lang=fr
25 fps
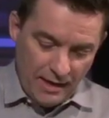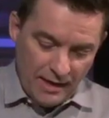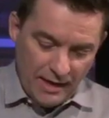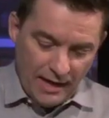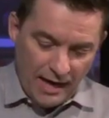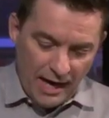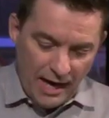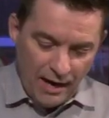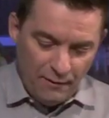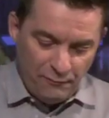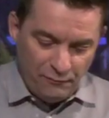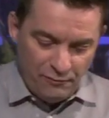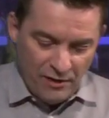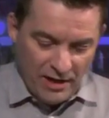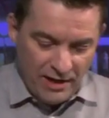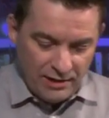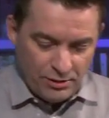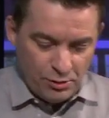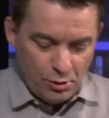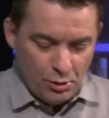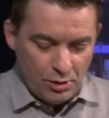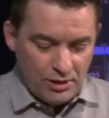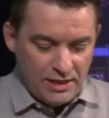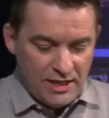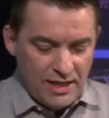afin
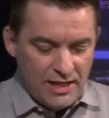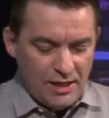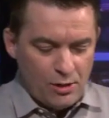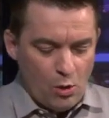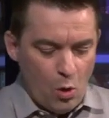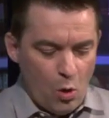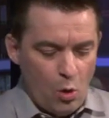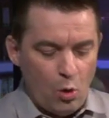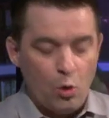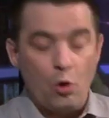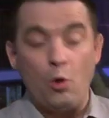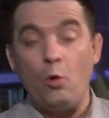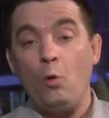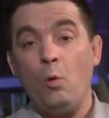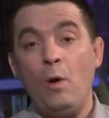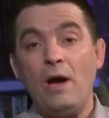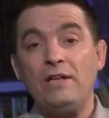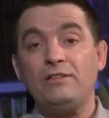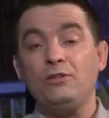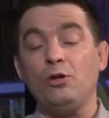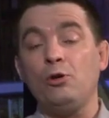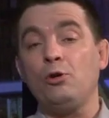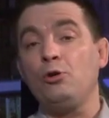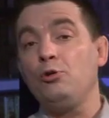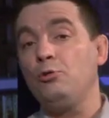que quiconque croit
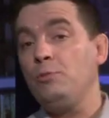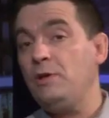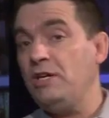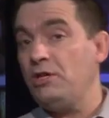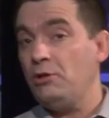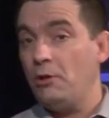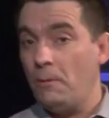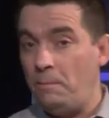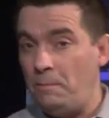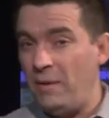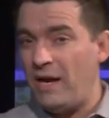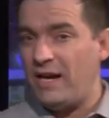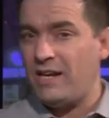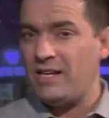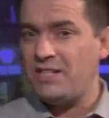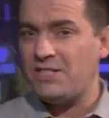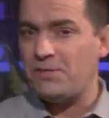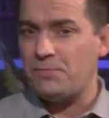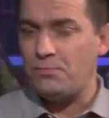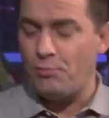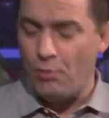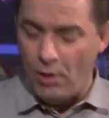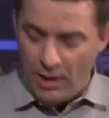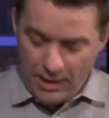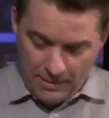en lui ne périsse
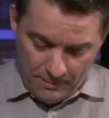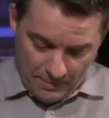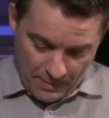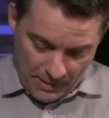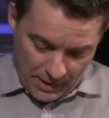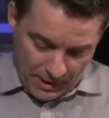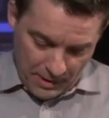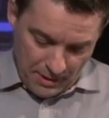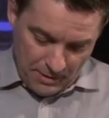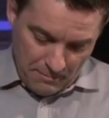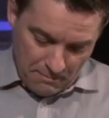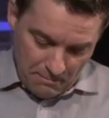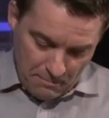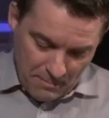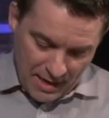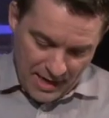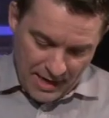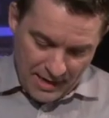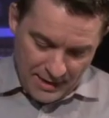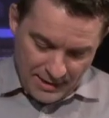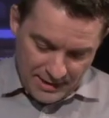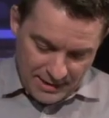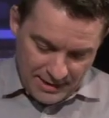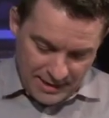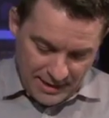point,
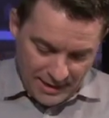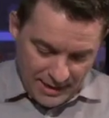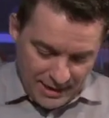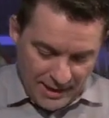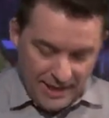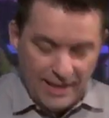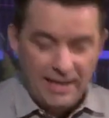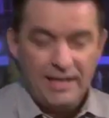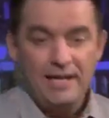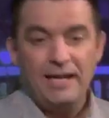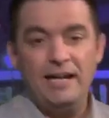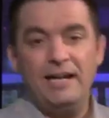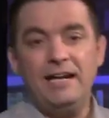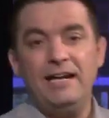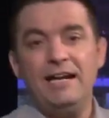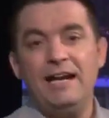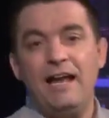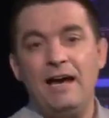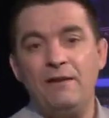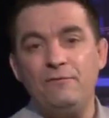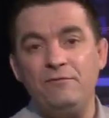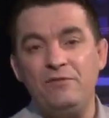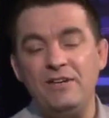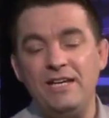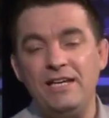mais qu'il ait
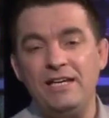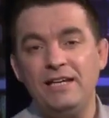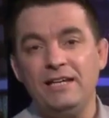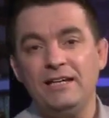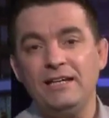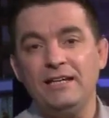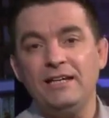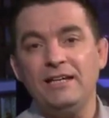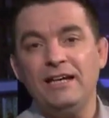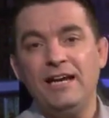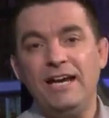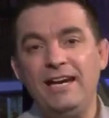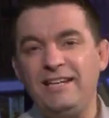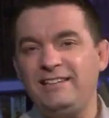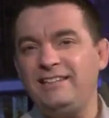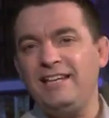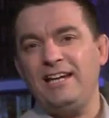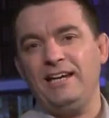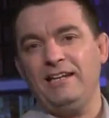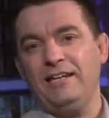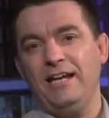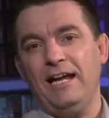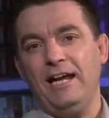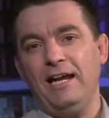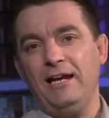la vie
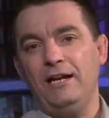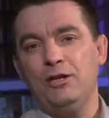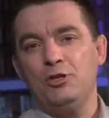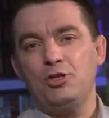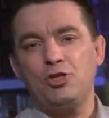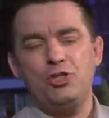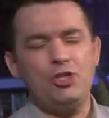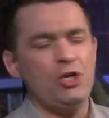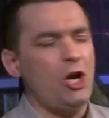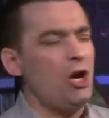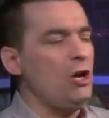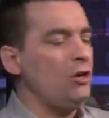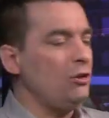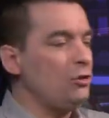éternelle. Jean